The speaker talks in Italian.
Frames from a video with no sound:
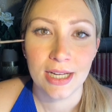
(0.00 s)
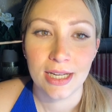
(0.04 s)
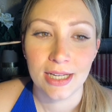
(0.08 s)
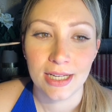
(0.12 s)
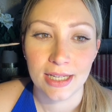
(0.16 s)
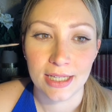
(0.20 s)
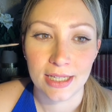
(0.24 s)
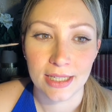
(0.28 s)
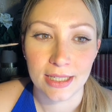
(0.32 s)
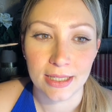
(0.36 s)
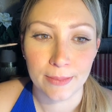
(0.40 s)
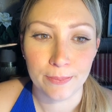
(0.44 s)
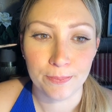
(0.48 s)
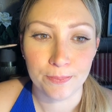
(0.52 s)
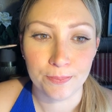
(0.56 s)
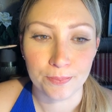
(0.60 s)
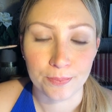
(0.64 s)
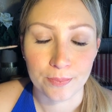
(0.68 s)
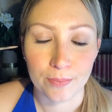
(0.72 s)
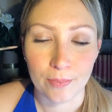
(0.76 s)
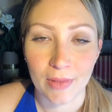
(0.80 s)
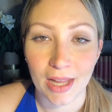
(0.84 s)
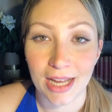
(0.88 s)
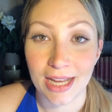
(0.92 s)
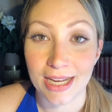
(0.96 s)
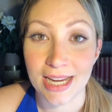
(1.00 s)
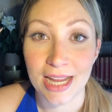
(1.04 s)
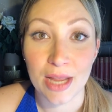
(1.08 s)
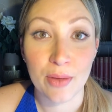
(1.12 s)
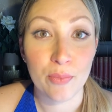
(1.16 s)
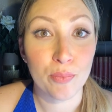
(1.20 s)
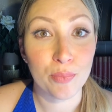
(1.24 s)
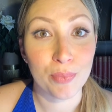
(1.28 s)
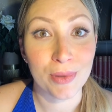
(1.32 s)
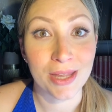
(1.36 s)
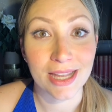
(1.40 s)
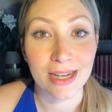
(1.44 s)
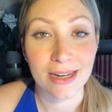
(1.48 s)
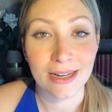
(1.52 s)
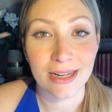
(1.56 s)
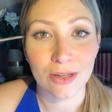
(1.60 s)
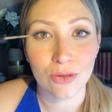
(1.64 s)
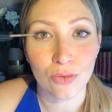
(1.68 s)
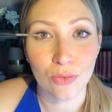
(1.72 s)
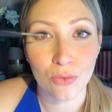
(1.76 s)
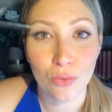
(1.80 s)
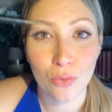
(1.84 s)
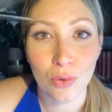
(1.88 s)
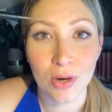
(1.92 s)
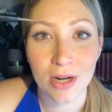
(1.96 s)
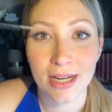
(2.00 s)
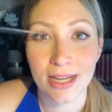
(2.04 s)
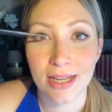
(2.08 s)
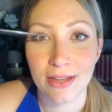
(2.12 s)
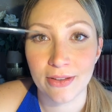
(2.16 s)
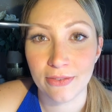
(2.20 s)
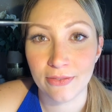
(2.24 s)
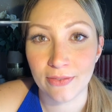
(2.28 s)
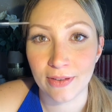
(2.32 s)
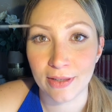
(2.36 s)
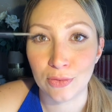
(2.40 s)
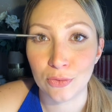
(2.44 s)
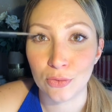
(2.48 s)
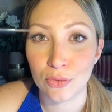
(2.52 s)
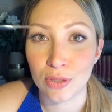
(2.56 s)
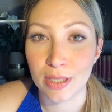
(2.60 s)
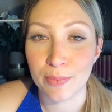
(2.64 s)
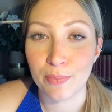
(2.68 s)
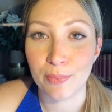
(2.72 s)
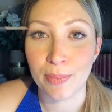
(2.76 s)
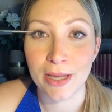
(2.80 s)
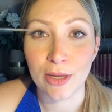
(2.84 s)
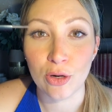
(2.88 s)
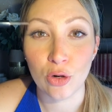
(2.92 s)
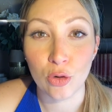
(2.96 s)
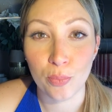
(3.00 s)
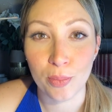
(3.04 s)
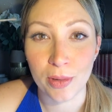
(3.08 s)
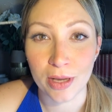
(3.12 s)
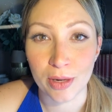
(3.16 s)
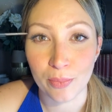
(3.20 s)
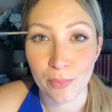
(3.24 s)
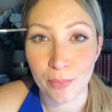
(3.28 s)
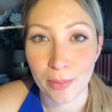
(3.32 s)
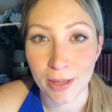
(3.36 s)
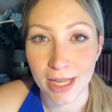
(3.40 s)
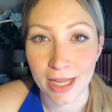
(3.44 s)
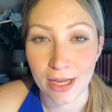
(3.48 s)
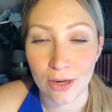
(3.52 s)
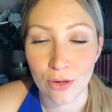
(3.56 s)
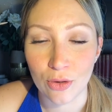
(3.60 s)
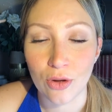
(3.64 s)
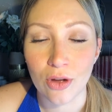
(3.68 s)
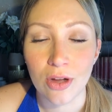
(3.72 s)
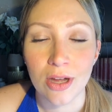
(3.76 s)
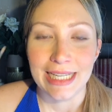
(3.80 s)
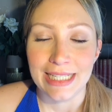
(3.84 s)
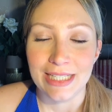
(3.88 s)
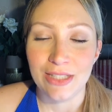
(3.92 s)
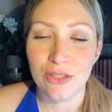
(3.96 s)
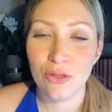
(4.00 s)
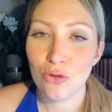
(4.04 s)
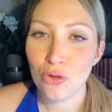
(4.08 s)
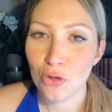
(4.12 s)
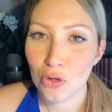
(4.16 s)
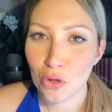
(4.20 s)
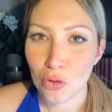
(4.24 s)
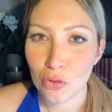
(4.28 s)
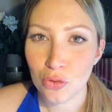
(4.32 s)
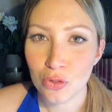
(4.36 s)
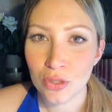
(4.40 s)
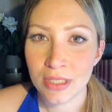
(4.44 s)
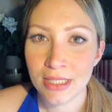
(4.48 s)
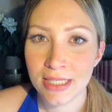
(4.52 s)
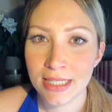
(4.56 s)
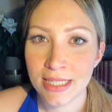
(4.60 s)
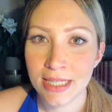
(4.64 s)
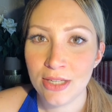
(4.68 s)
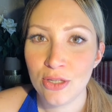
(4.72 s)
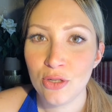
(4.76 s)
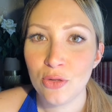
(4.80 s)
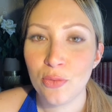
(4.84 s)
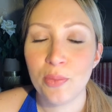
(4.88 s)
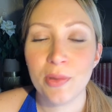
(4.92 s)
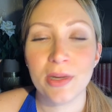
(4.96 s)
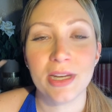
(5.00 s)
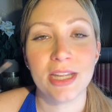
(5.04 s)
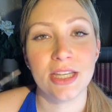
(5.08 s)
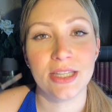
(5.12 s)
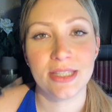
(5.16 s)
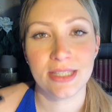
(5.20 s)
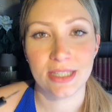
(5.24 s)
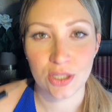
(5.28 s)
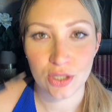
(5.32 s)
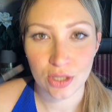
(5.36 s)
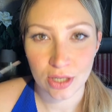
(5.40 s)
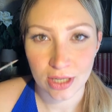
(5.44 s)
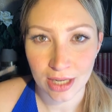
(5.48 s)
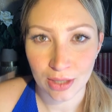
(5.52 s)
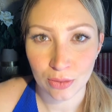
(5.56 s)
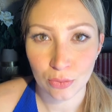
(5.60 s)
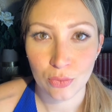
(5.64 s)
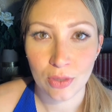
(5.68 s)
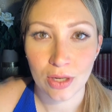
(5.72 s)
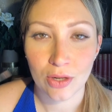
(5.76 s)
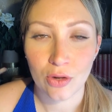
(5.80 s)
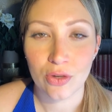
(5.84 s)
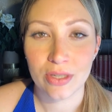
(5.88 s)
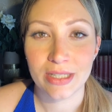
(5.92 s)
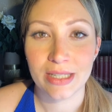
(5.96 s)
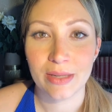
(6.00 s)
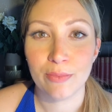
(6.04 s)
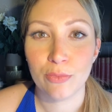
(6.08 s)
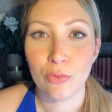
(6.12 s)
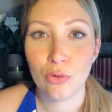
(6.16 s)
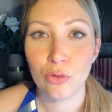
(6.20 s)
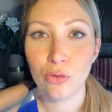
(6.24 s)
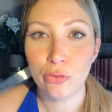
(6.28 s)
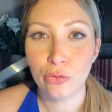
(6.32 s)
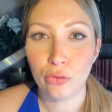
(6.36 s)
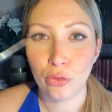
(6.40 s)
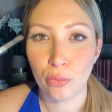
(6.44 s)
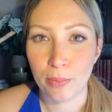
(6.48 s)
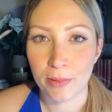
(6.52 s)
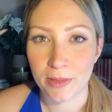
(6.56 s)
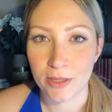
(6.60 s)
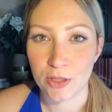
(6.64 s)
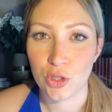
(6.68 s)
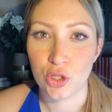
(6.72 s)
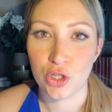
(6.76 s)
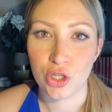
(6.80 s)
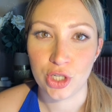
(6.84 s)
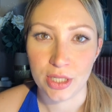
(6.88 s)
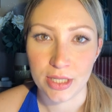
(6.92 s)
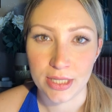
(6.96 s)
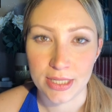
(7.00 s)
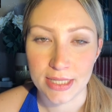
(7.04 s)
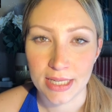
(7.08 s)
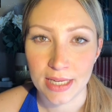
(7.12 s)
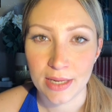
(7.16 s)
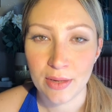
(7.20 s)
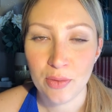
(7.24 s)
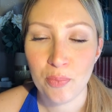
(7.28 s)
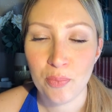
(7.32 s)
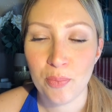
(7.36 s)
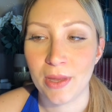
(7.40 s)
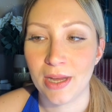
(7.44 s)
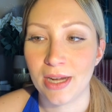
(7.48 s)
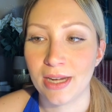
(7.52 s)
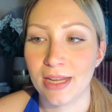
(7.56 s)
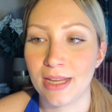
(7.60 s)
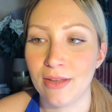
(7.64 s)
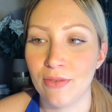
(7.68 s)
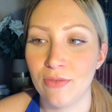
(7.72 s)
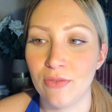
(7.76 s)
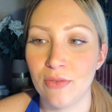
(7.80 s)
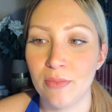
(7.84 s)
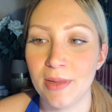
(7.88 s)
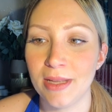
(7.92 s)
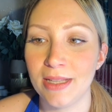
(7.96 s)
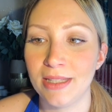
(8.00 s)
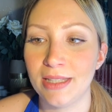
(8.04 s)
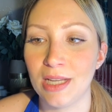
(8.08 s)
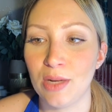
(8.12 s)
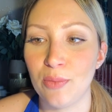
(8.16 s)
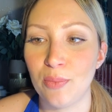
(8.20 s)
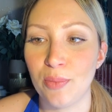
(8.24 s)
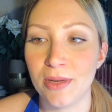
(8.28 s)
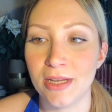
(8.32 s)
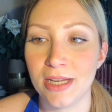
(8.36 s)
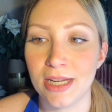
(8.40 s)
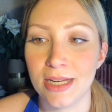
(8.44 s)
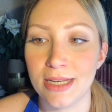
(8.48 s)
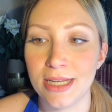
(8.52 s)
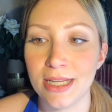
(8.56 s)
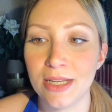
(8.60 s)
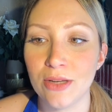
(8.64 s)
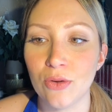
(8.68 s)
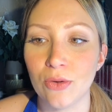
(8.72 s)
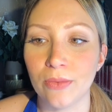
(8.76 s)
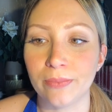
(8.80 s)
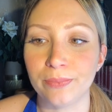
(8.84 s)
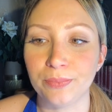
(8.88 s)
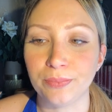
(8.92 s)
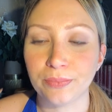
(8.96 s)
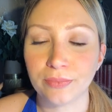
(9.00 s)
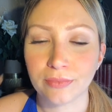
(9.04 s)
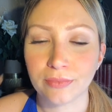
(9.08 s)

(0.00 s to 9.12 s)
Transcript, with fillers: ehm, a riempirle con qualche effetto di pelo per pelo non lo consiglio per chi sta cercando una cosa molto precisa perché ovviamente il pennellino